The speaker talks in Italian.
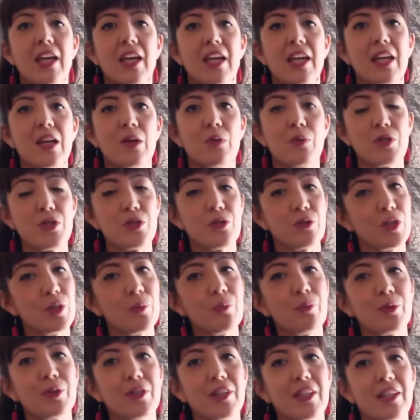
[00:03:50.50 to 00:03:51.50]
questo
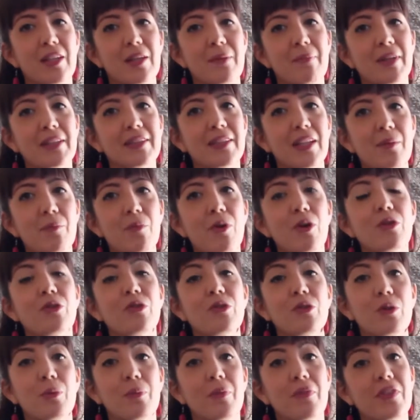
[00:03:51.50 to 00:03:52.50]
tipo di
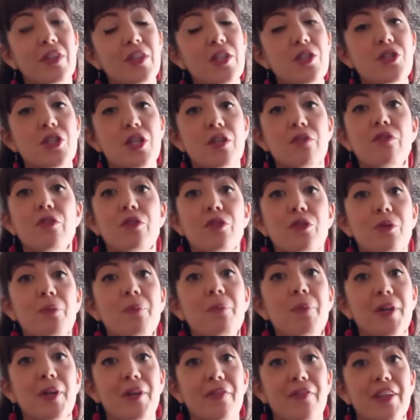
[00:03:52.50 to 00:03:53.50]
matrimonio, come vi dicevo,
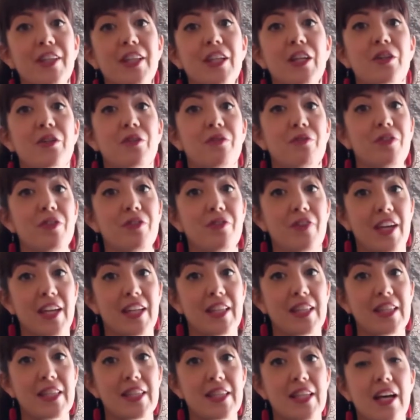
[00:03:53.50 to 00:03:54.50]
non prevede
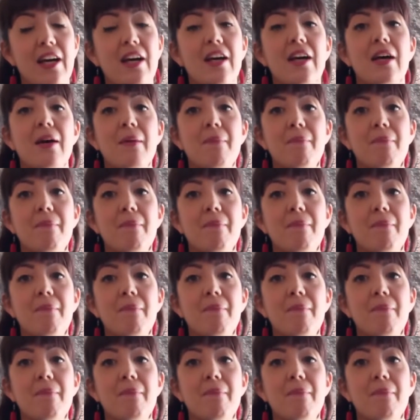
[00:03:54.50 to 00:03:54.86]
convivenza,